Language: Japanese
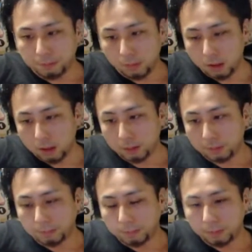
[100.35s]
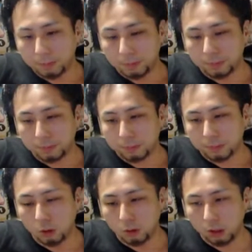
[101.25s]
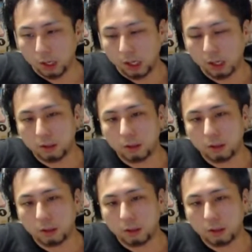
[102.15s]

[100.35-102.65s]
広告ありが